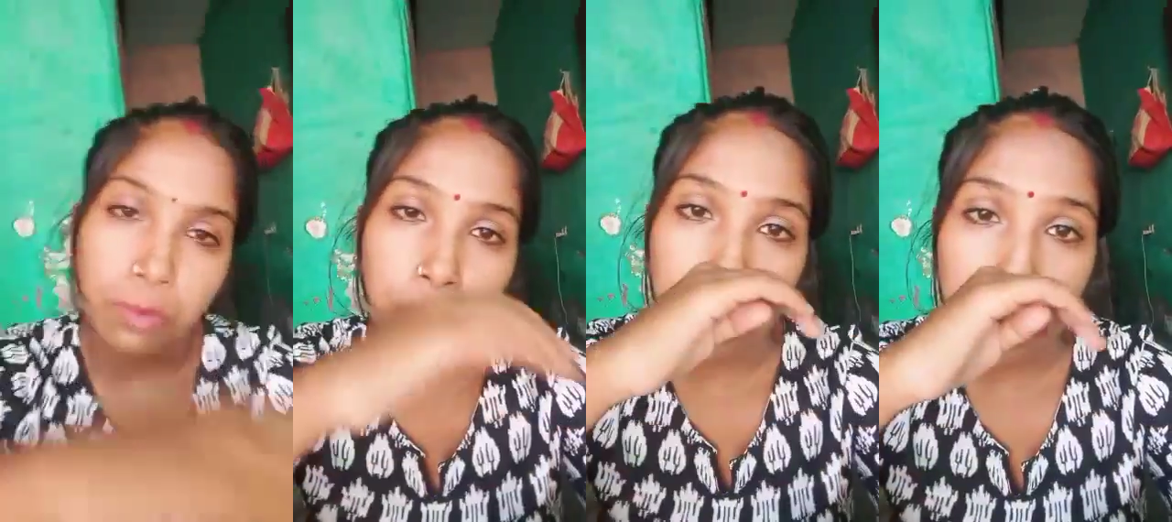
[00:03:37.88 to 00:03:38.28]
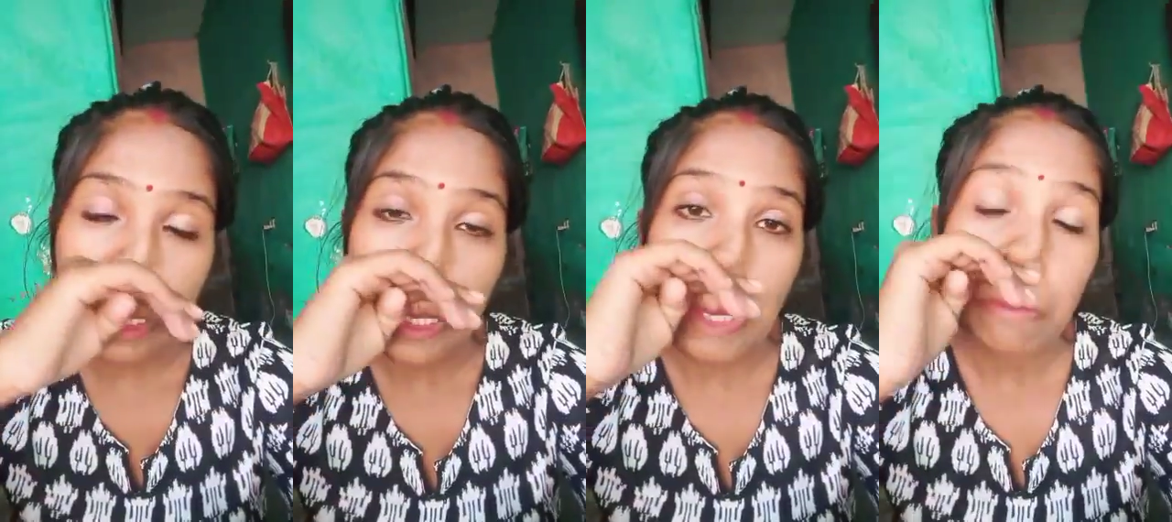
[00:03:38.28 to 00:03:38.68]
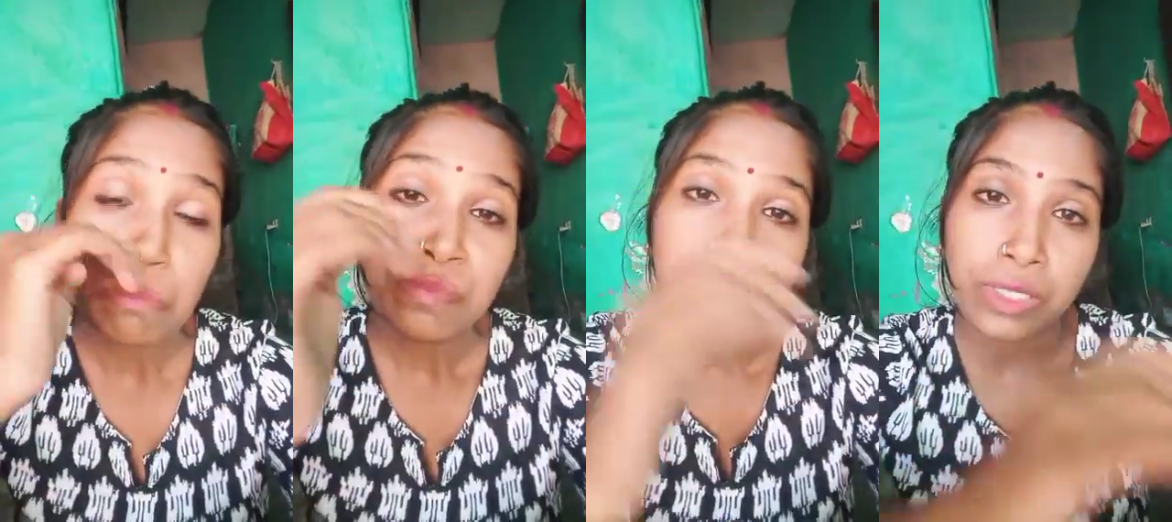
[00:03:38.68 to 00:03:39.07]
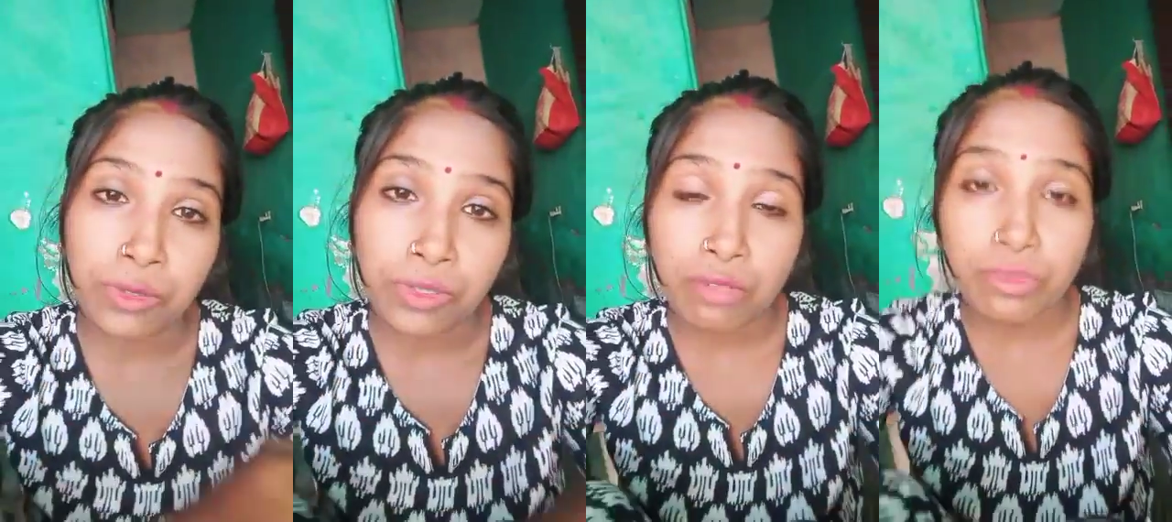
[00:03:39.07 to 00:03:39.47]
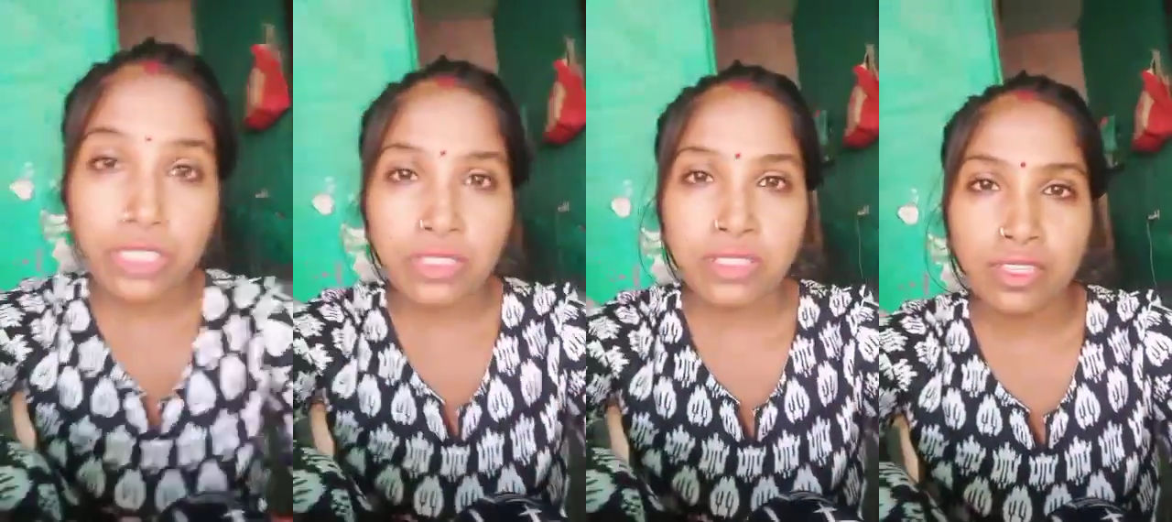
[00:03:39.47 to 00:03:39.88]
सपोर्ट करें और गर्मी
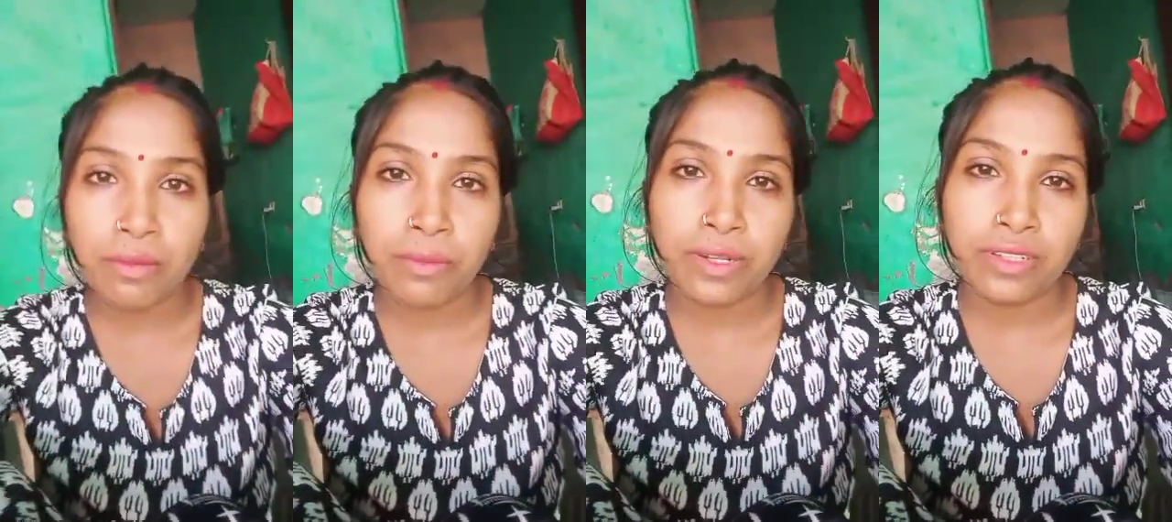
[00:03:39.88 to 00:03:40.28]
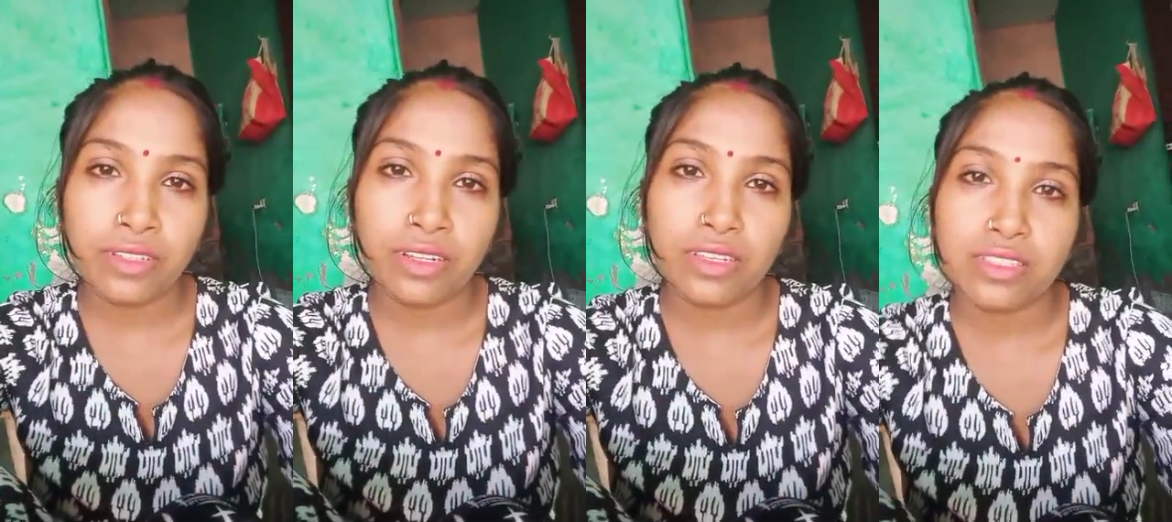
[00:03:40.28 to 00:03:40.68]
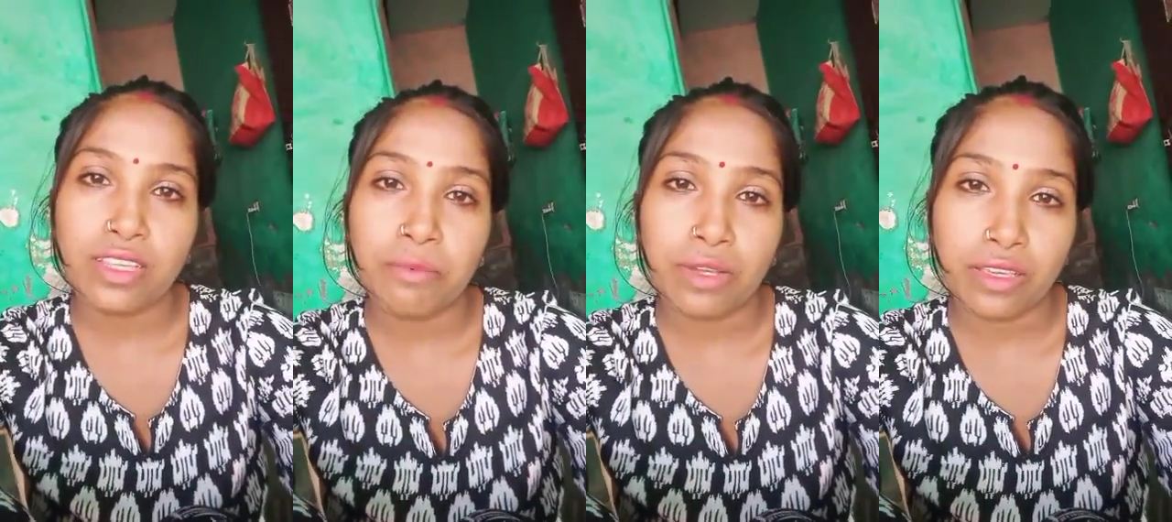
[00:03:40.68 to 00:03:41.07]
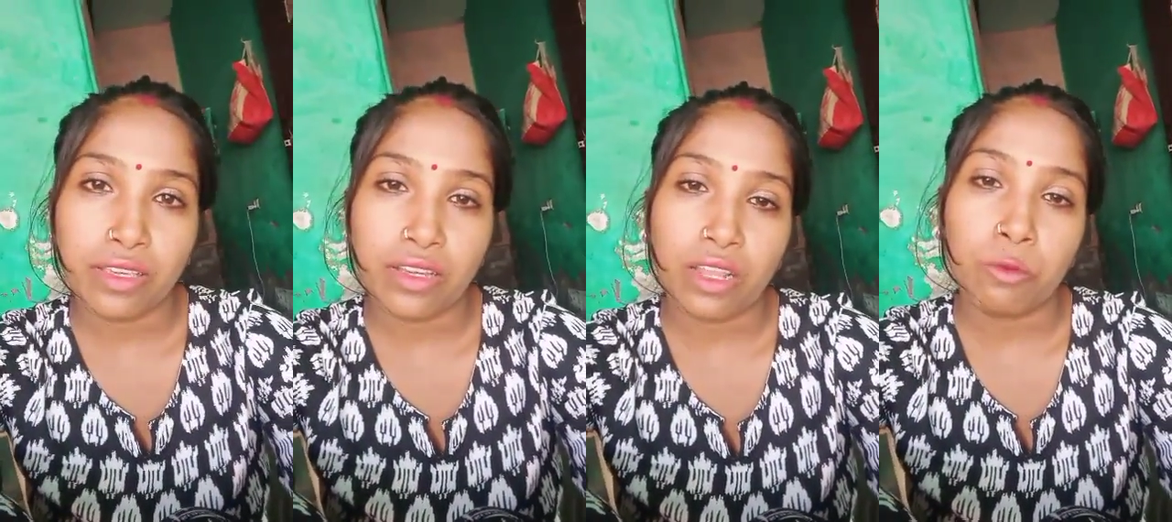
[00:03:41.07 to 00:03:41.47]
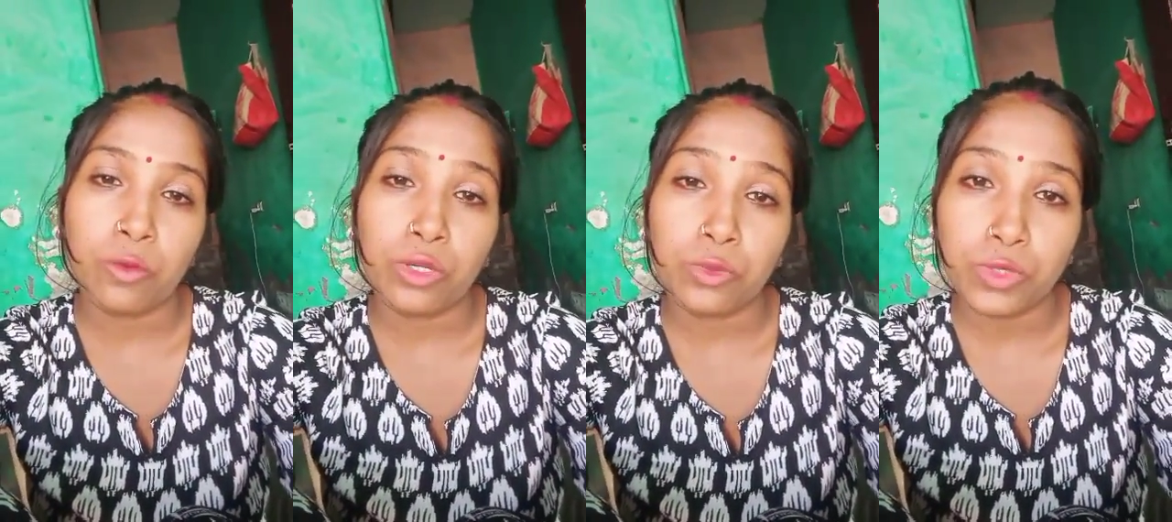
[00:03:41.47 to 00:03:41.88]
इतनी ज़्यादा पड़ रही है घर के सारे पंखे ख़राब
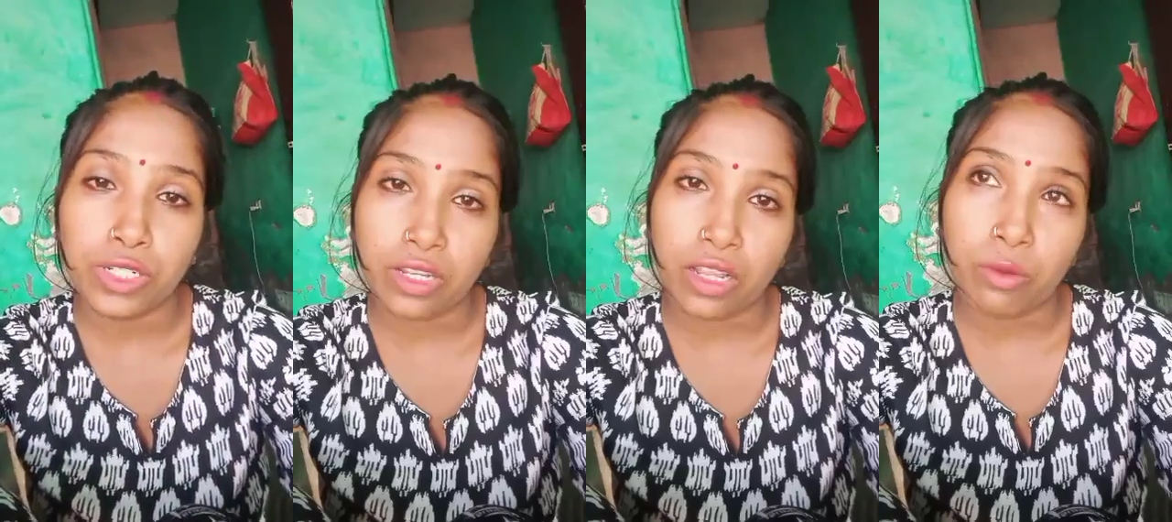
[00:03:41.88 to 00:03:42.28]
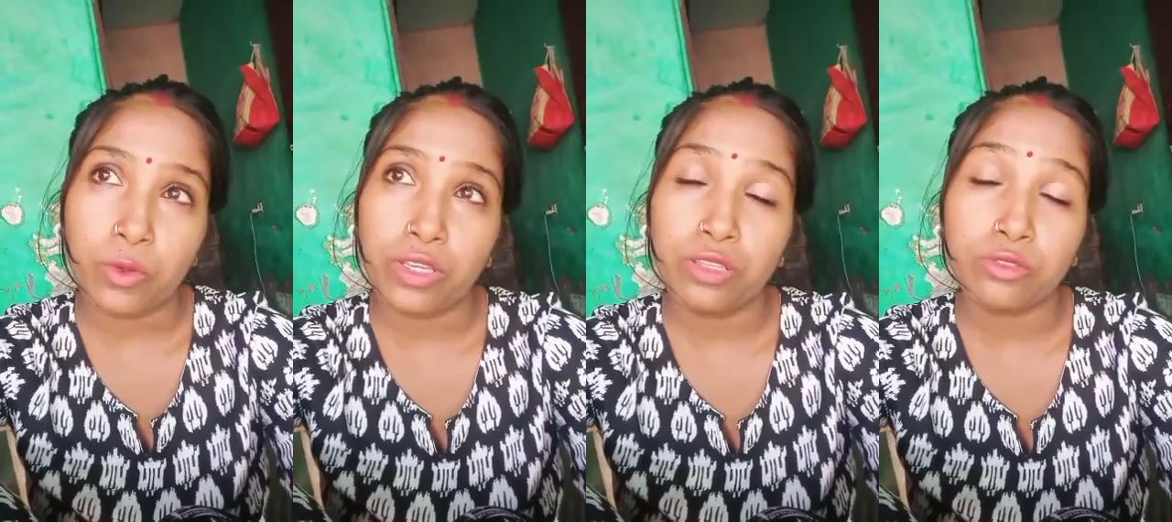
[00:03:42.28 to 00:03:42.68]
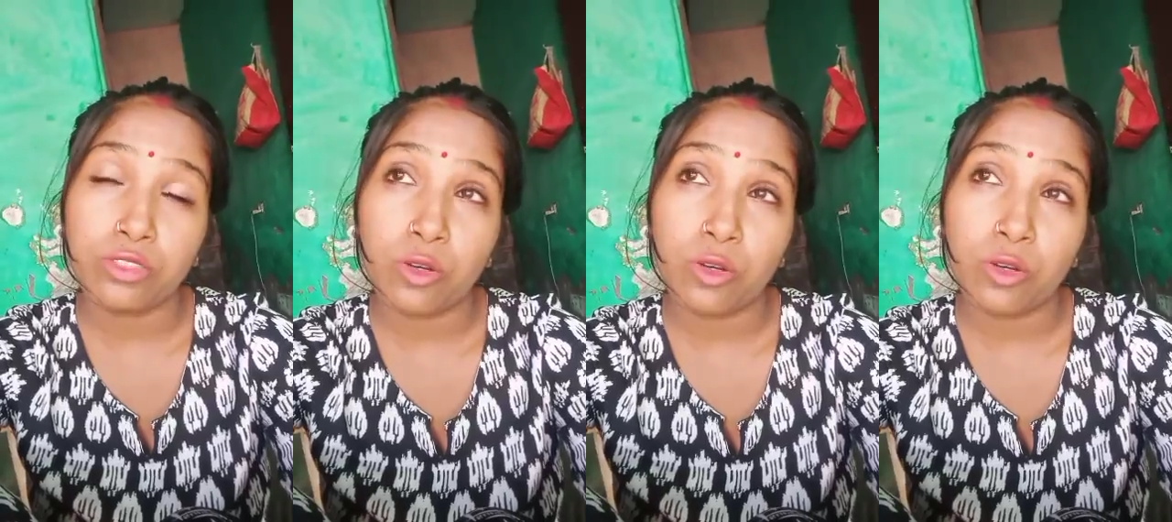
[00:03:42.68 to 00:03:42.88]
हो गए कूलर ख़राब हो गए